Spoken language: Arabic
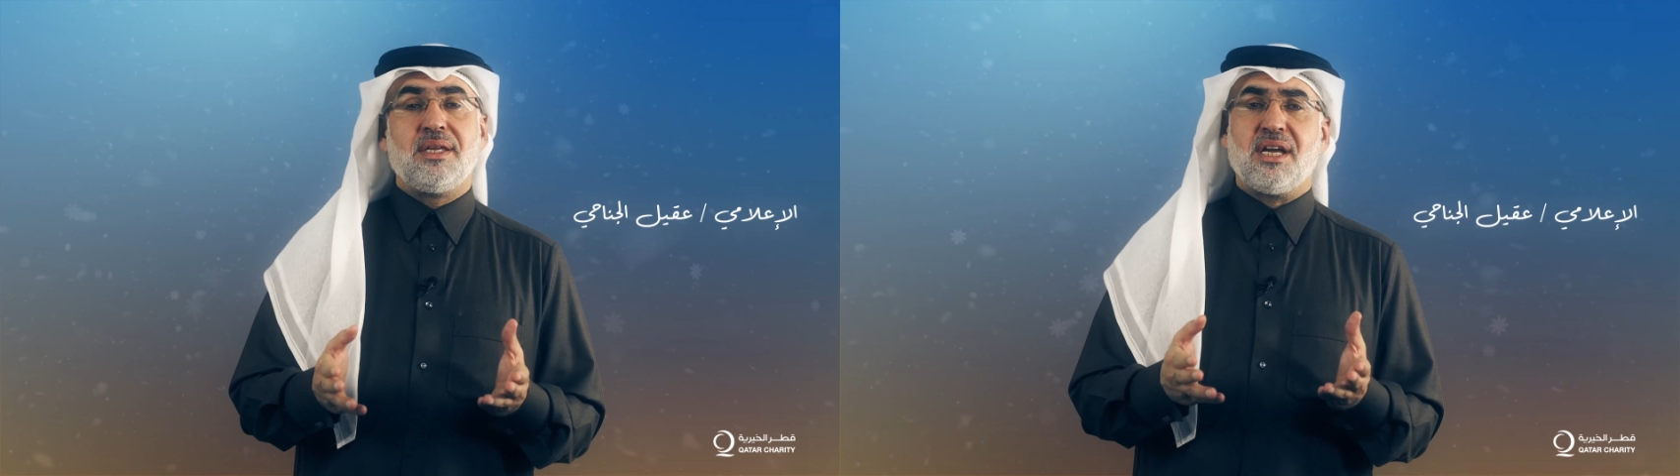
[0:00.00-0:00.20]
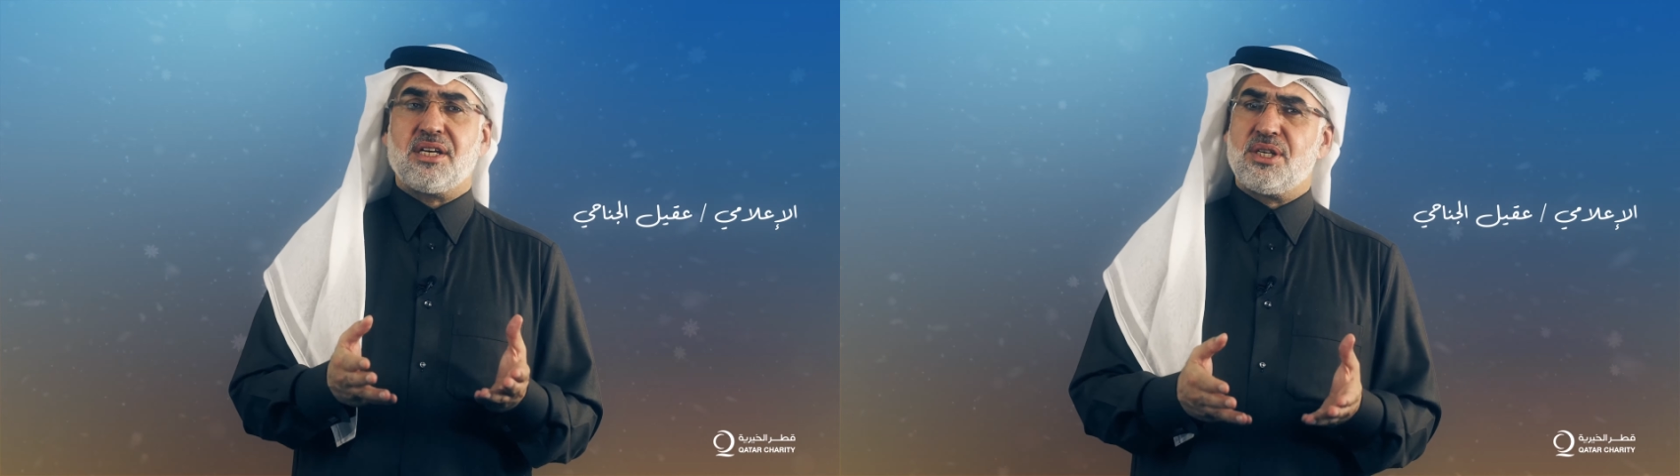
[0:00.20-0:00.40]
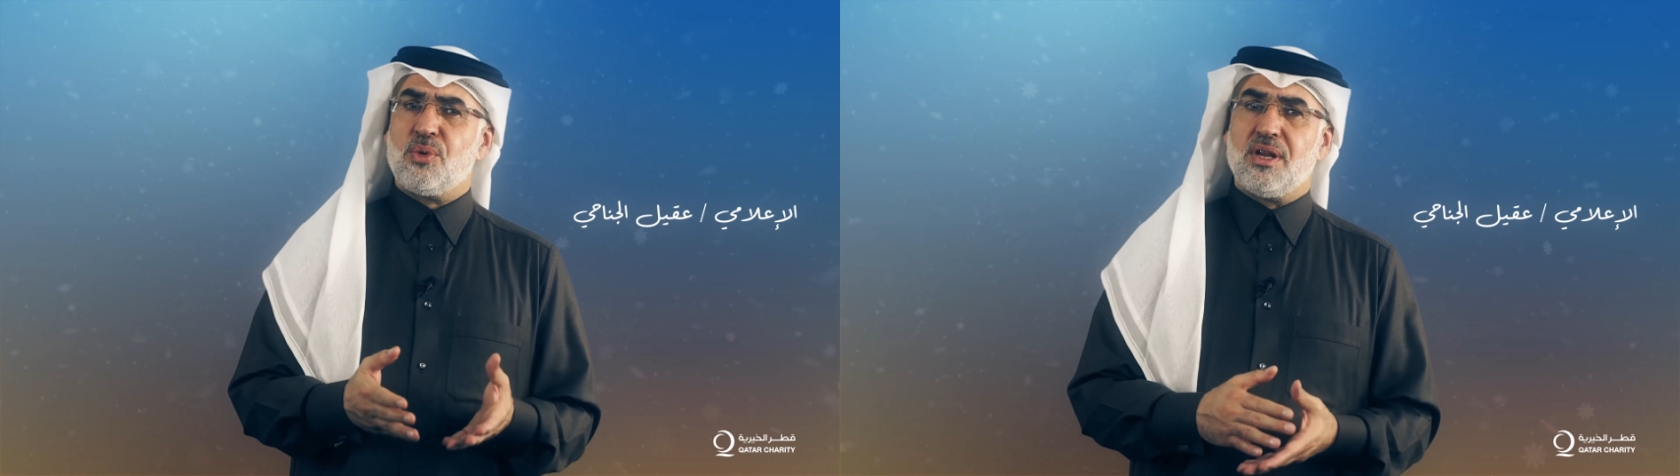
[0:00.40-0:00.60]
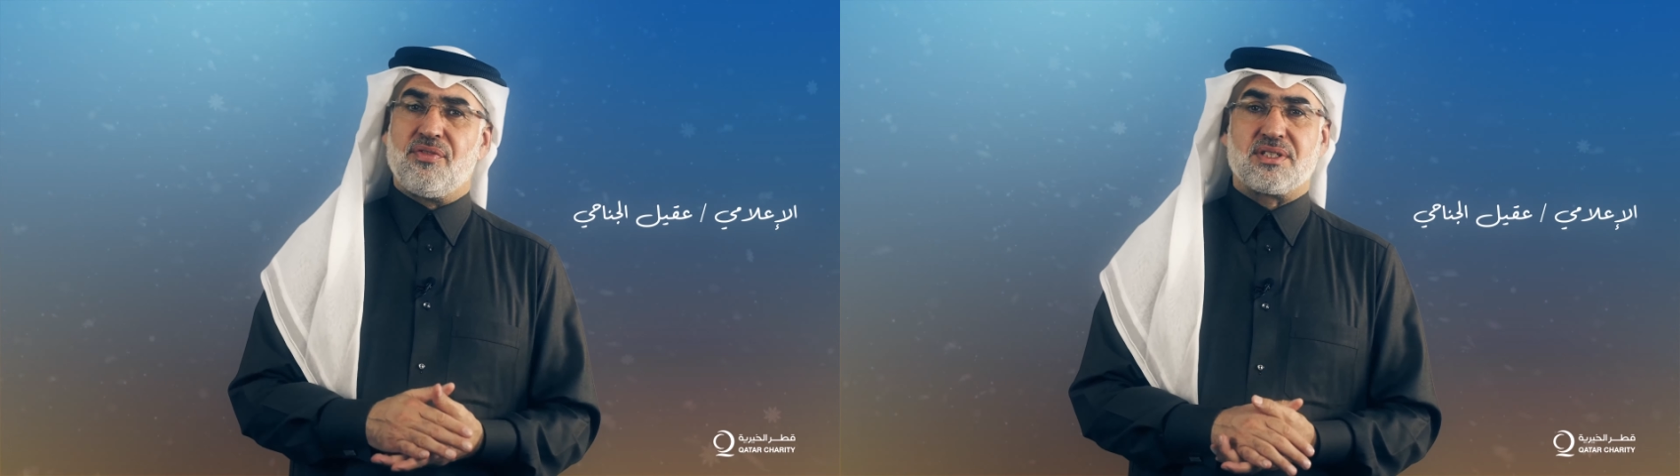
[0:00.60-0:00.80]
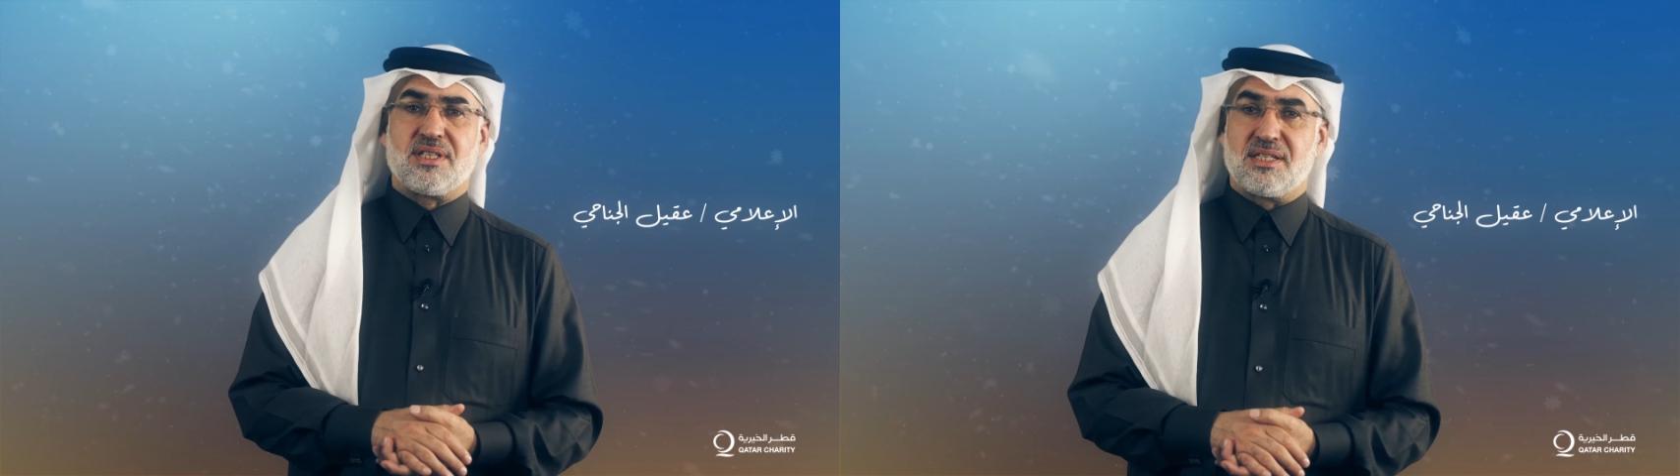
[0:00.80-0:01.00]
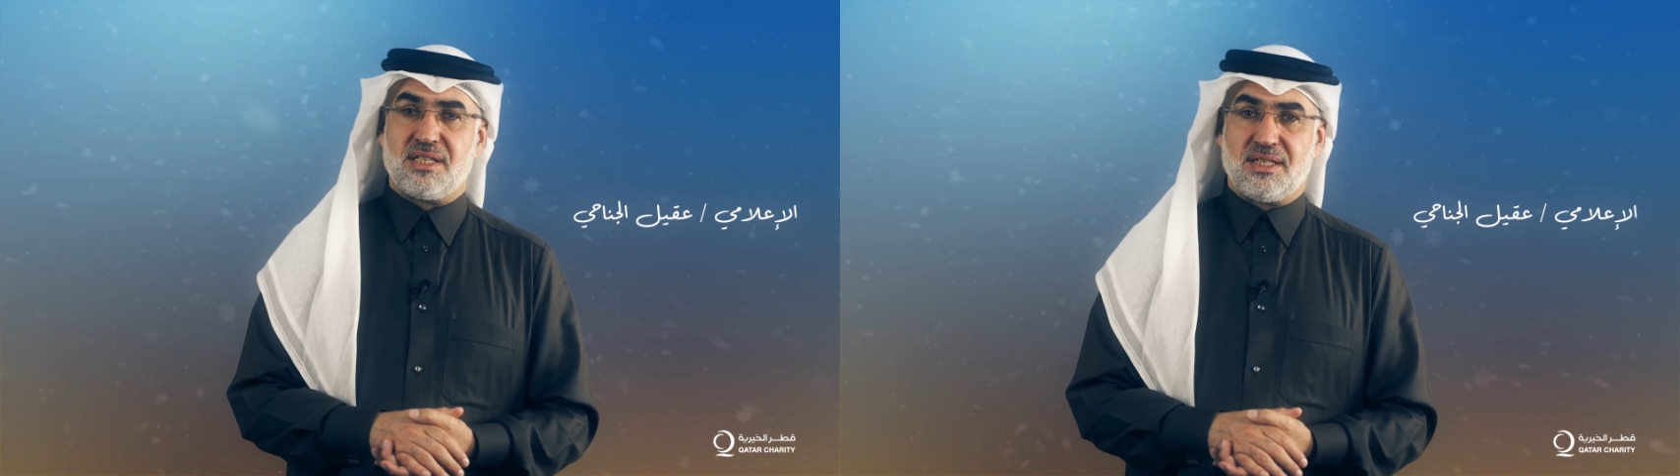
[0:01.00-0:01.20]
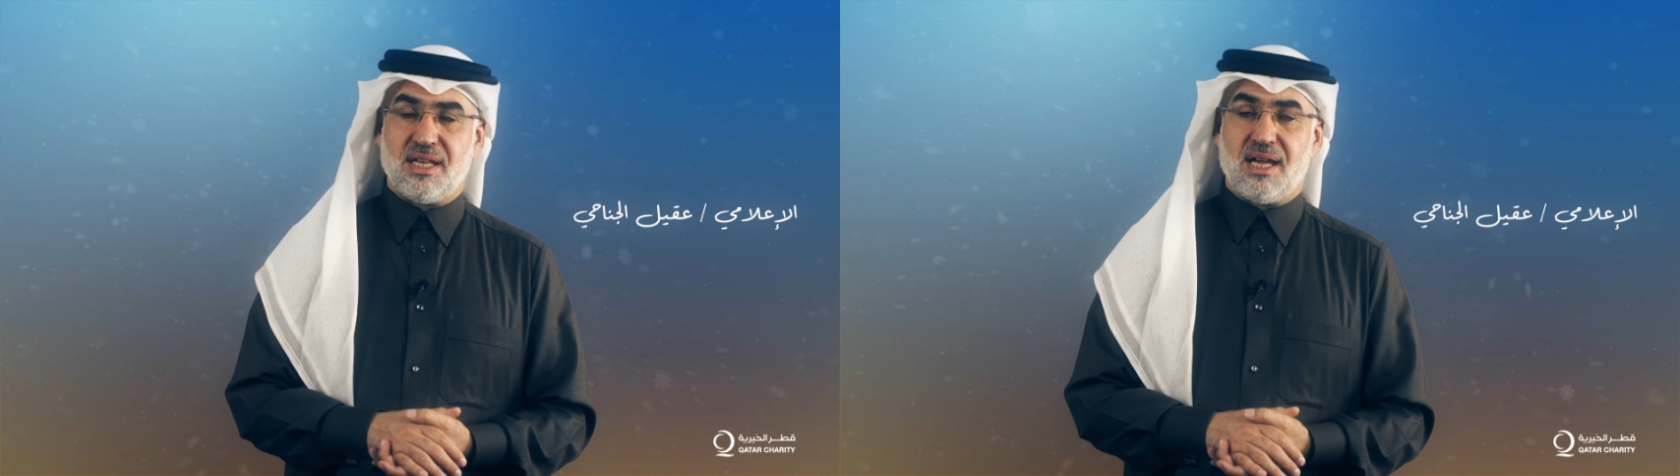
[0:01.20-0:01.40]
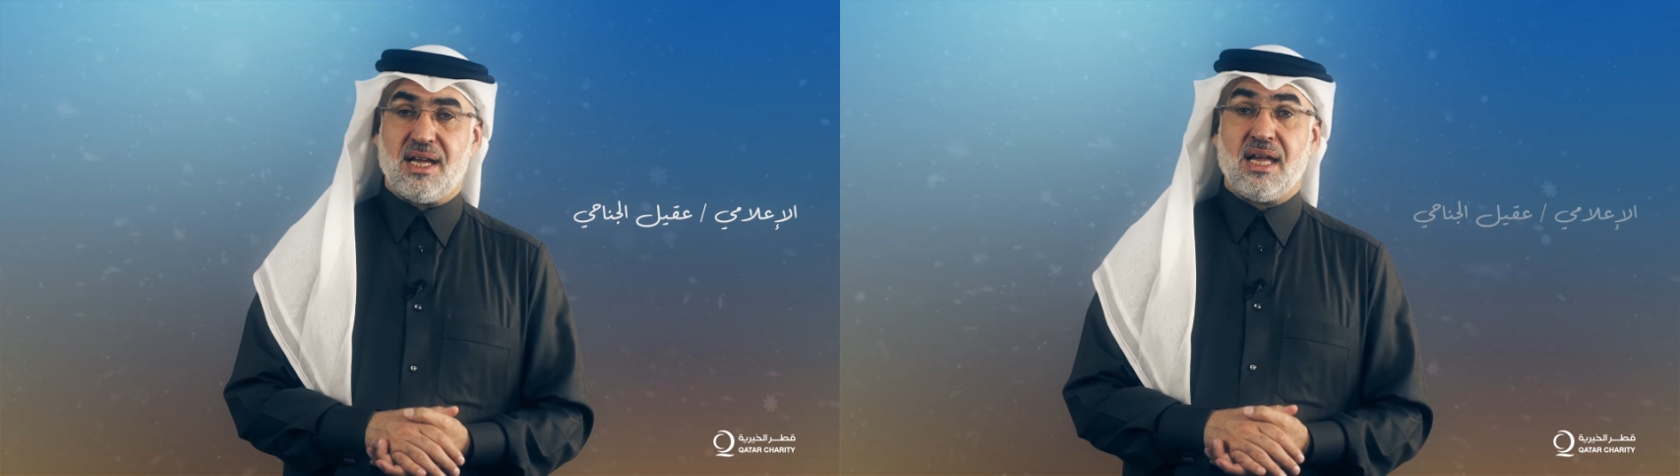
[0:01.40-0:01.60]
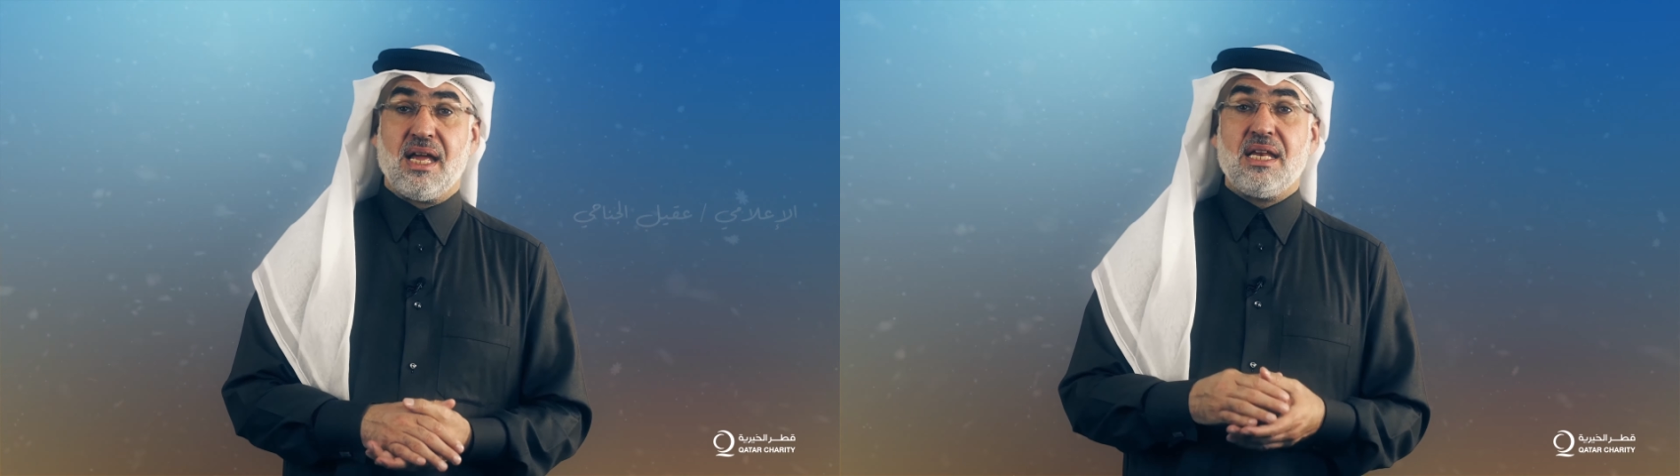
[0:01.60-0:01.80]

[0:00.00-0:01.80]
يخشون فصل الشتاء